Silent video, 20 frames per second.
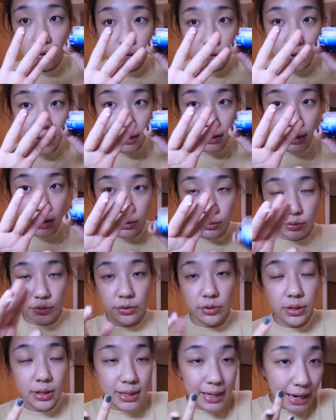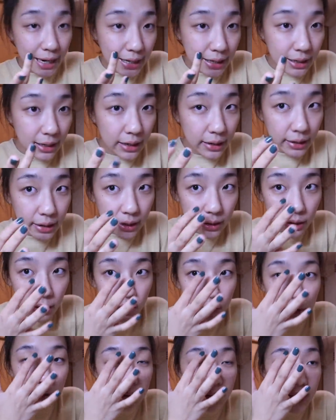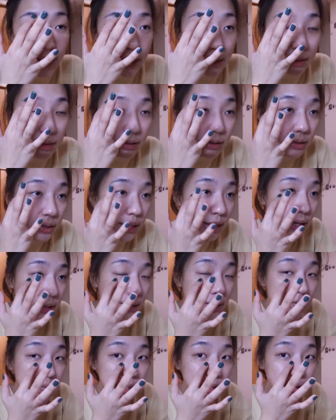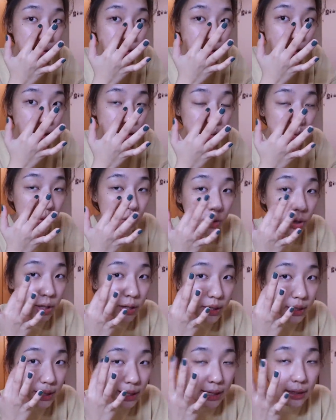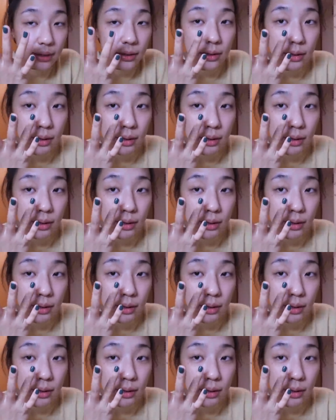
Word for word: 用法上，我就是沾一点点，然后沿着眼睛这一圈这样。